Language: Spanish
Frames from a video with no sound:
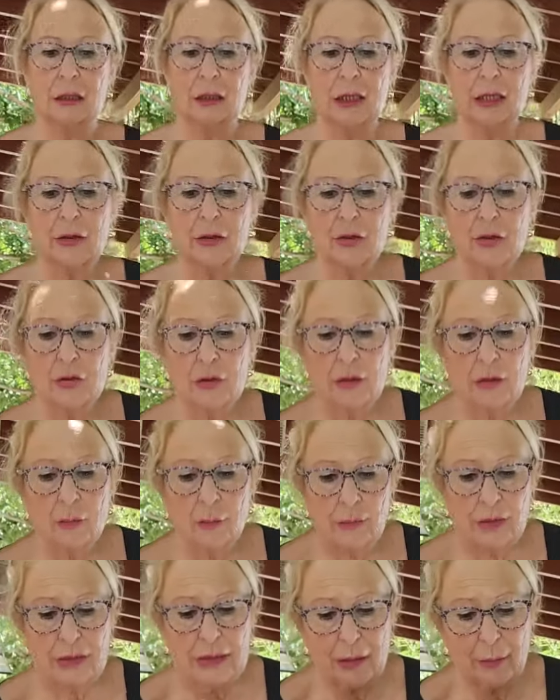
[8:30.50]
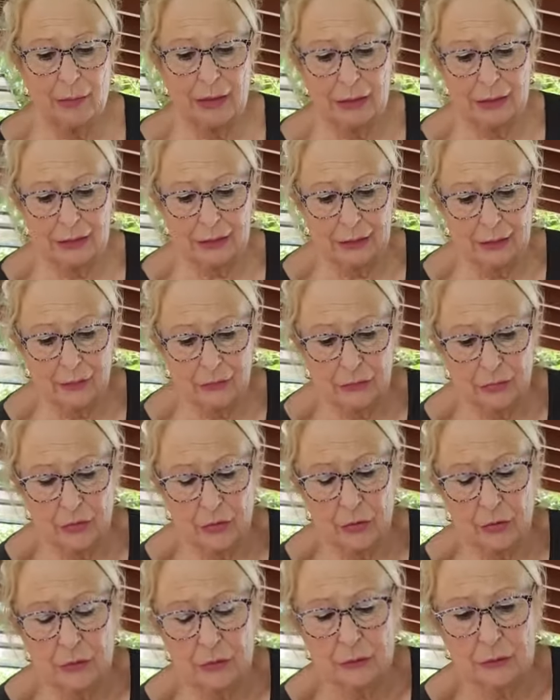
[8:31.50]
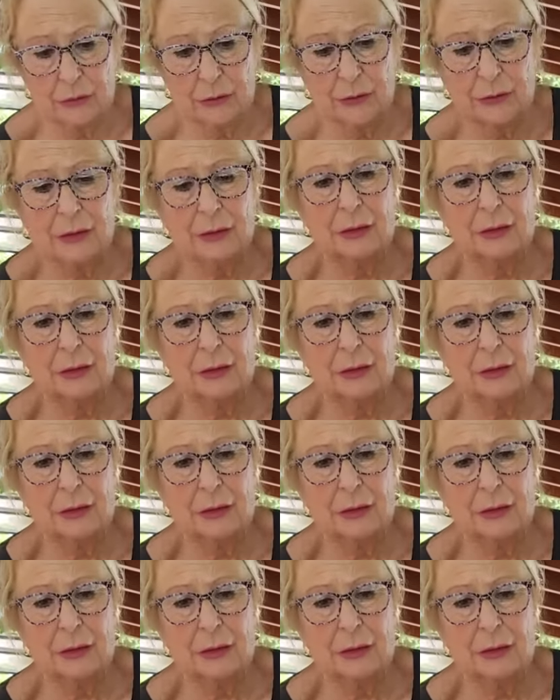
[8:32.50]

Y claro, me llama la atención.